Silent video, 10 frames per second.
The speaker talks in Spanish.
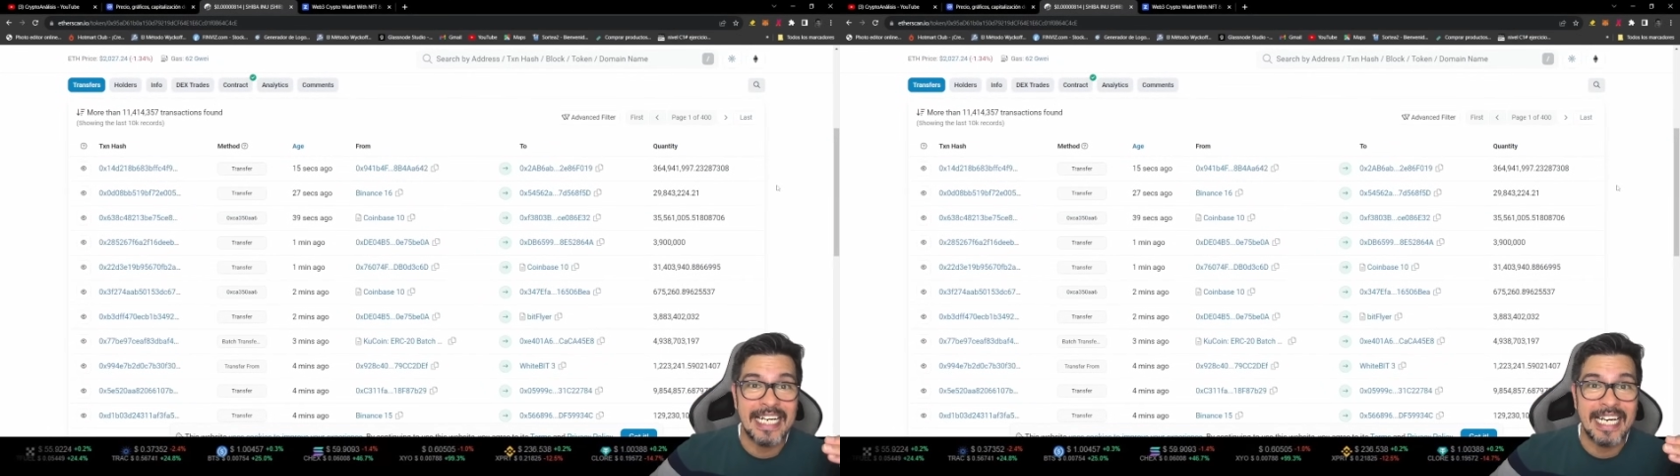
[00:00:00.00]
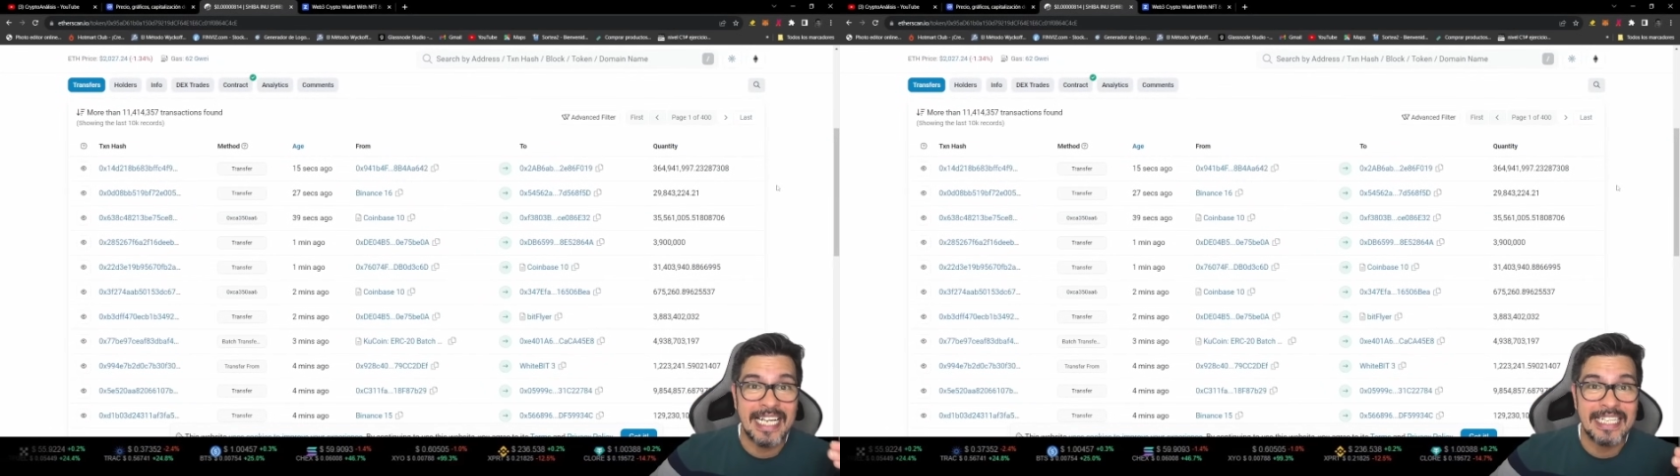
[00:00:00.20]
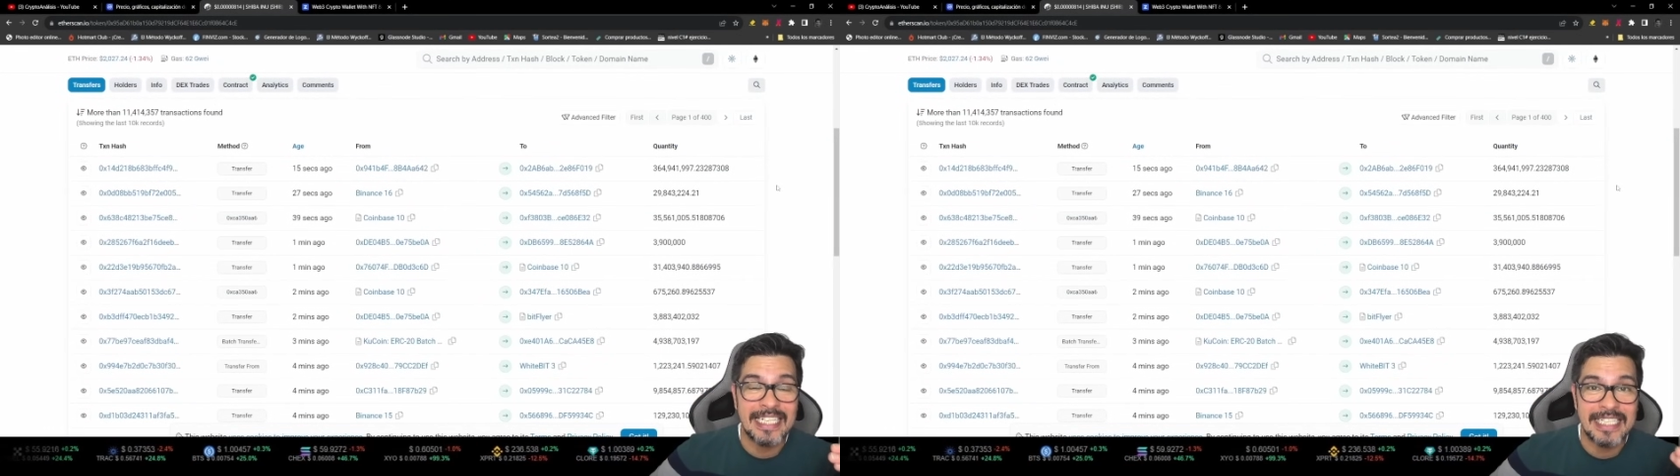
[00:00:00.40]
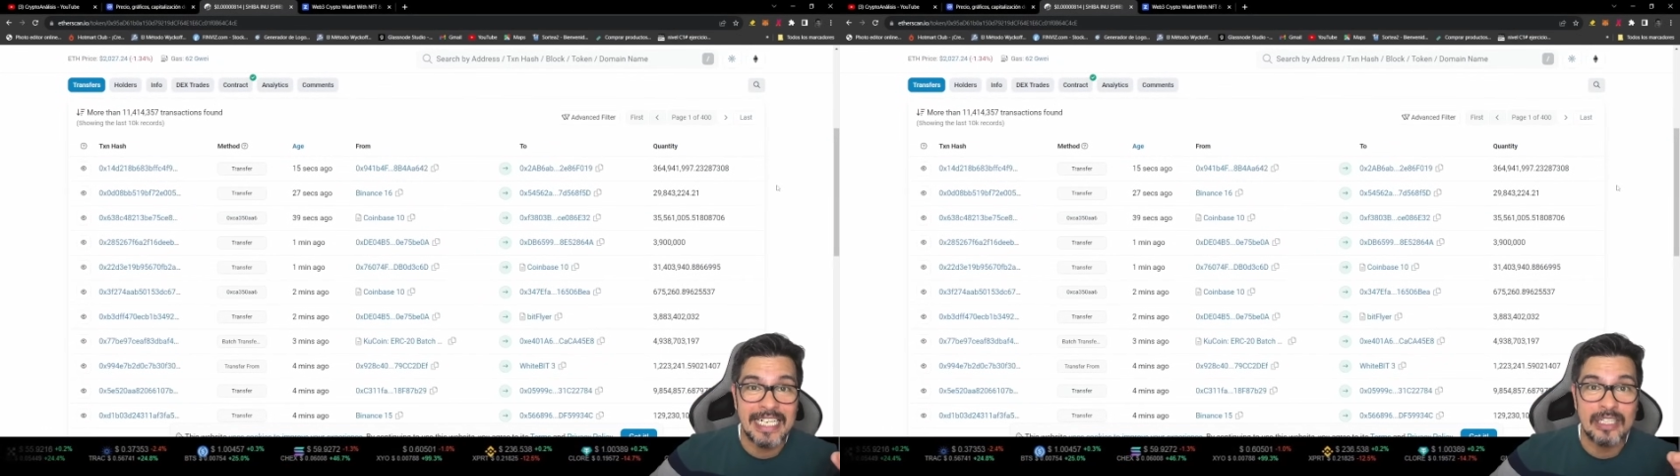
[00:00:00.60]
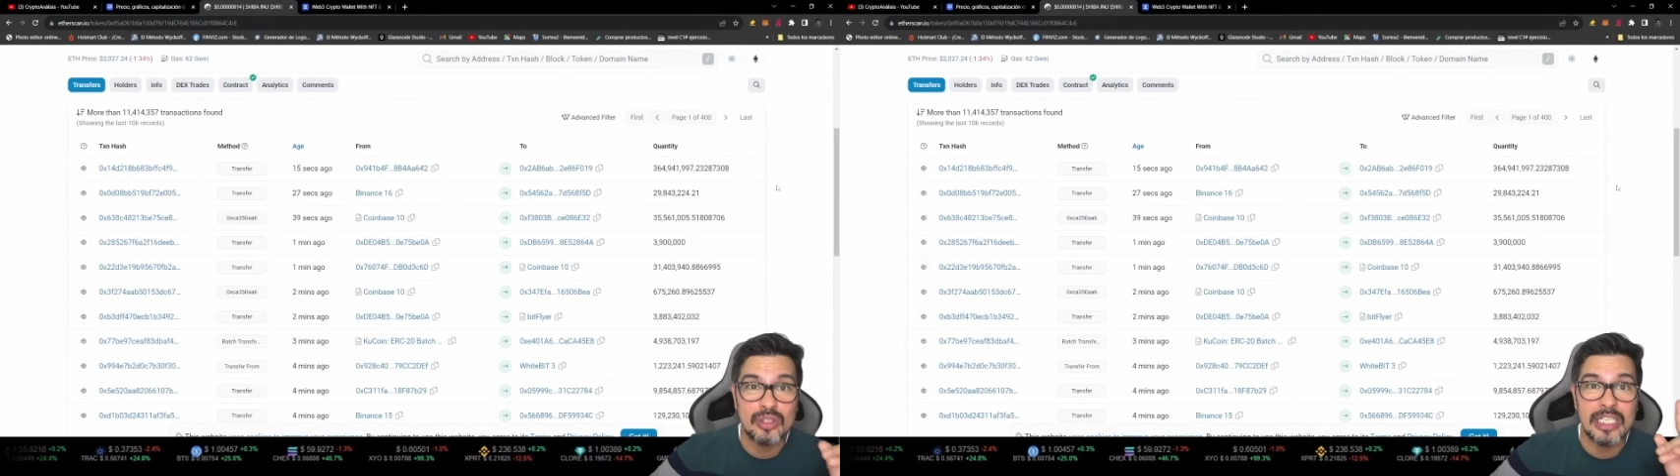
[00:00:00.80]
grandes
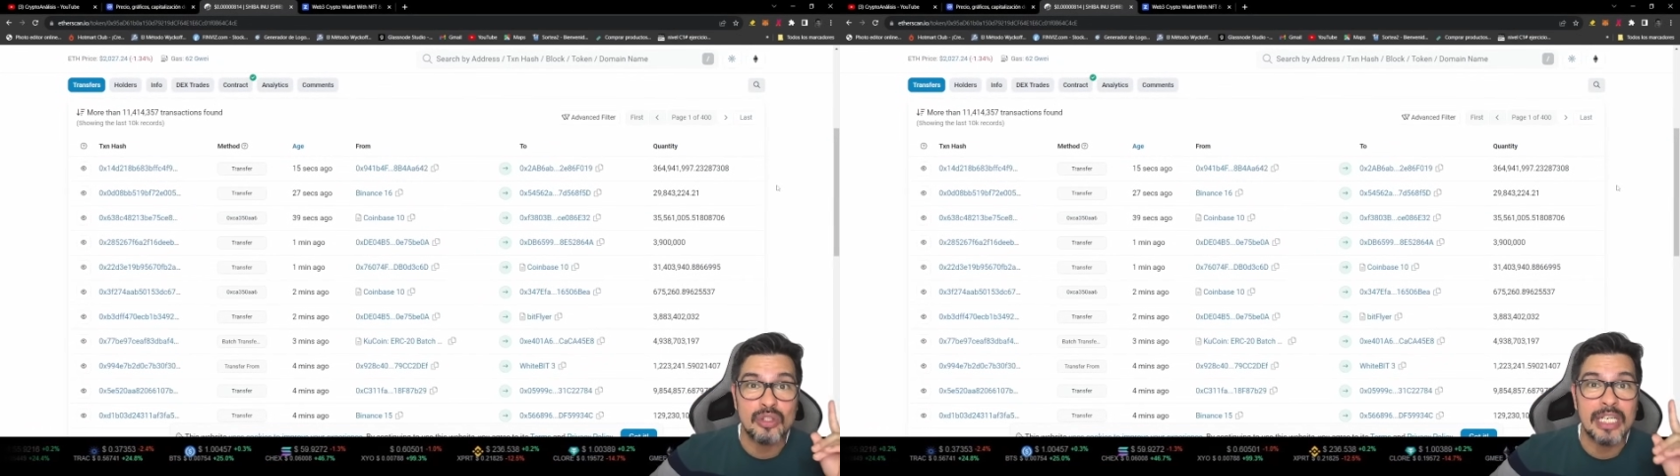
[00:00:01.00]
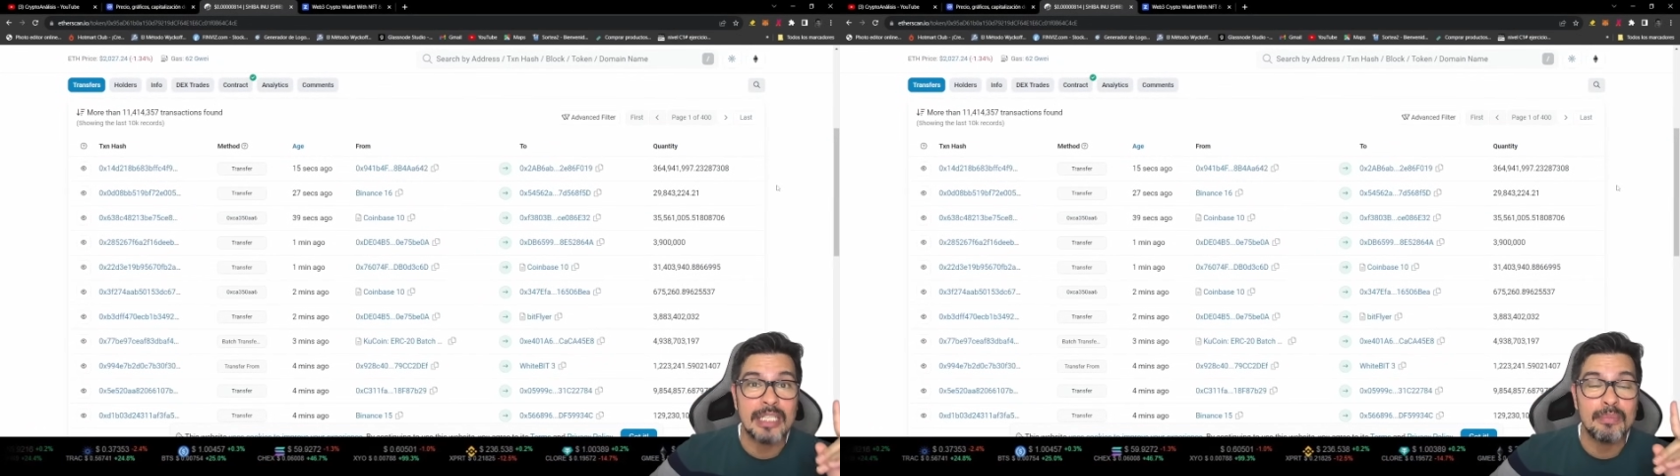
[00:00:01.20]
saldos que son las